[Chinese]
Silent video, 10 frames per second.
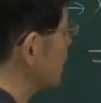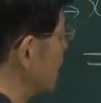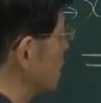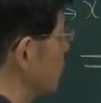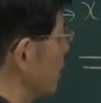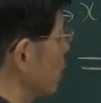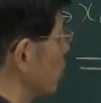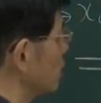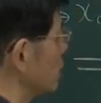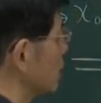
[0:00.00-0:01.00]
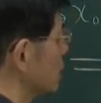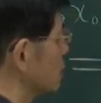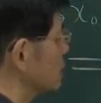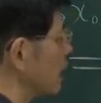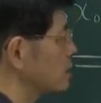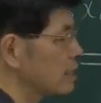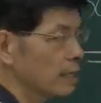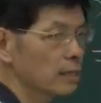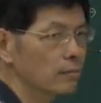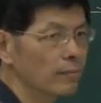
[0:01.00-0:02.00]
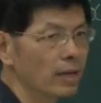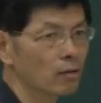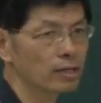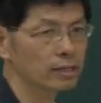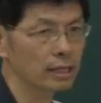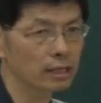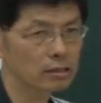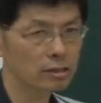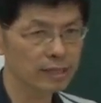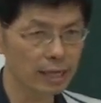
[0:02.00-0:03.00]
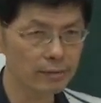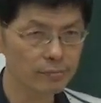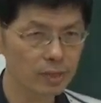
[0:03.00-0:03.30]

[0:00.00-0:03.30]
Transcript: 三没有问题，相减没有问题，对不对？